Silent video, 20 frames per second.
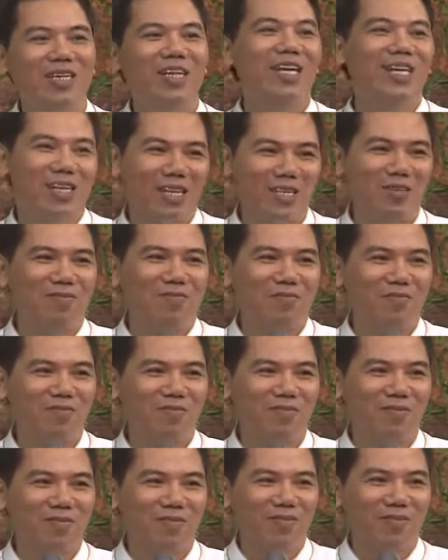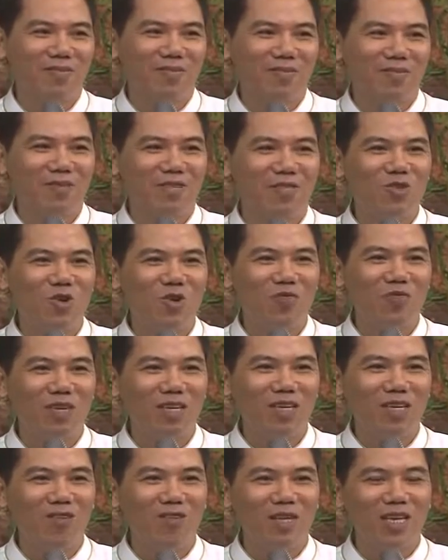ở đây ạ. Thì thưa quý
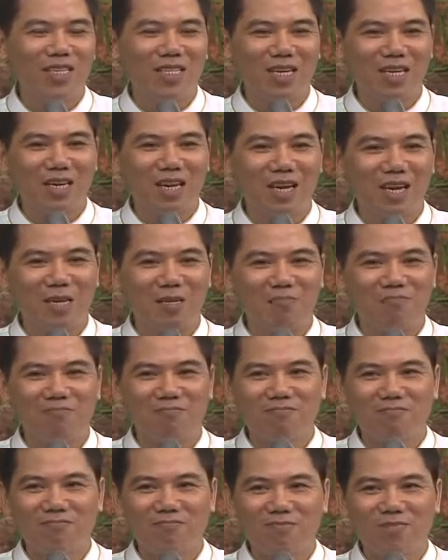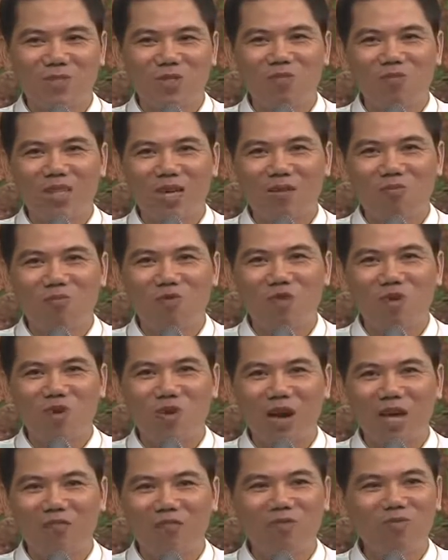vị, con nghĩ rằng là chúng ta muốn
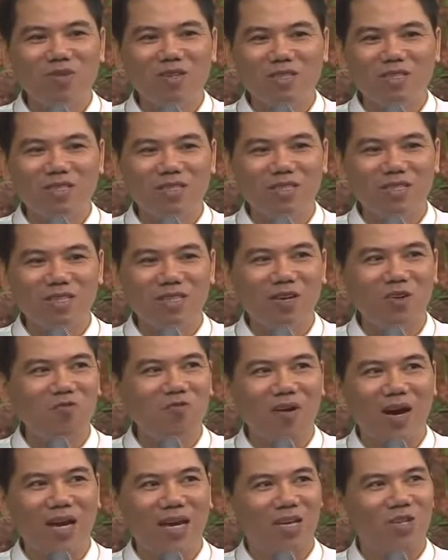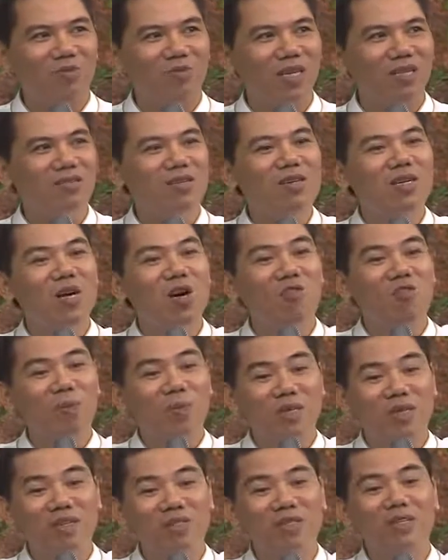có hạnh phúc thực sự thì không phải là chúng ta nương cầu vào
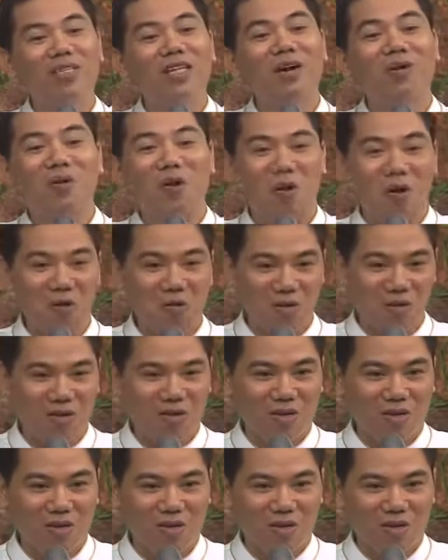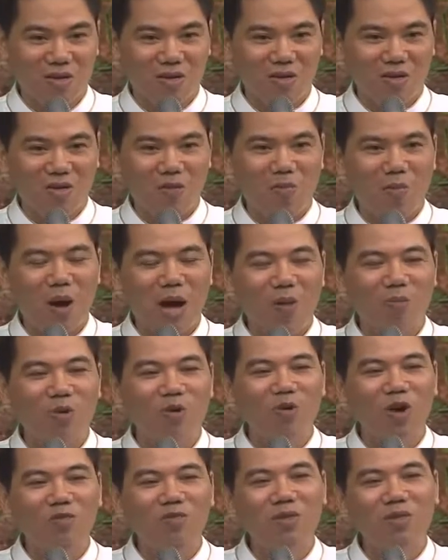một thế giới nào đó, mà
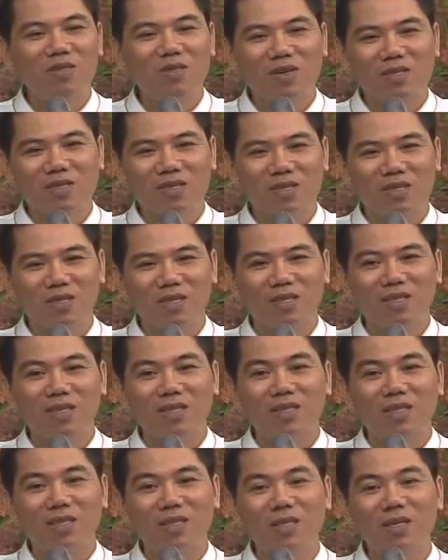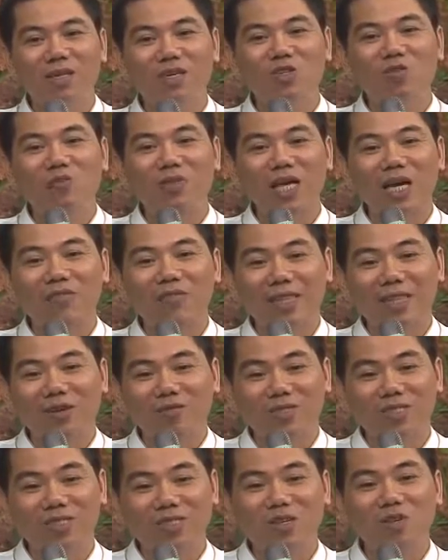muốn có hạnh phúc thực thì tự chúng ta phải
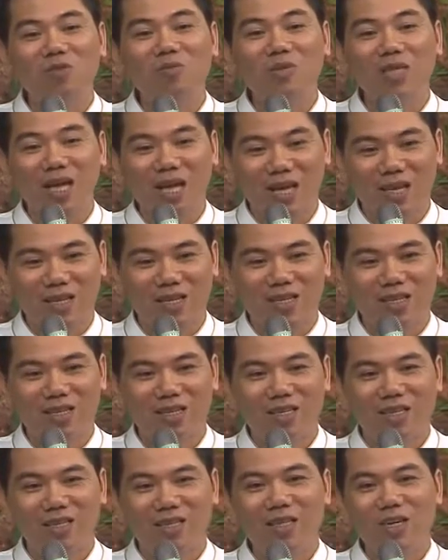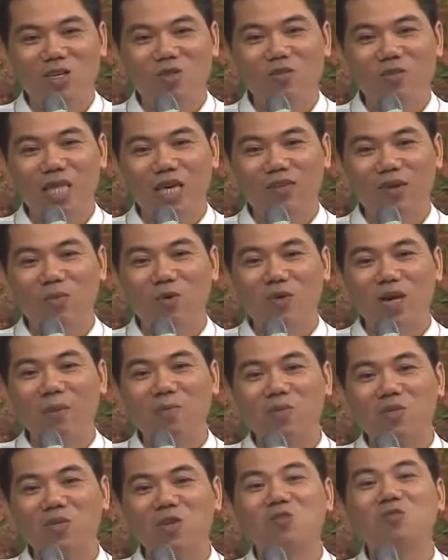tạo dựng cho chúng ta, tự chúng ta phải bồi
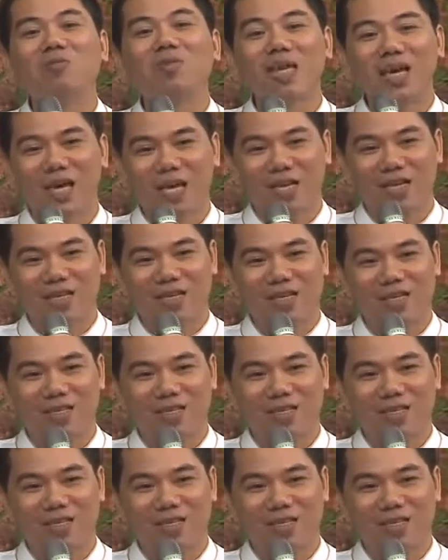đắp cho chúng ta.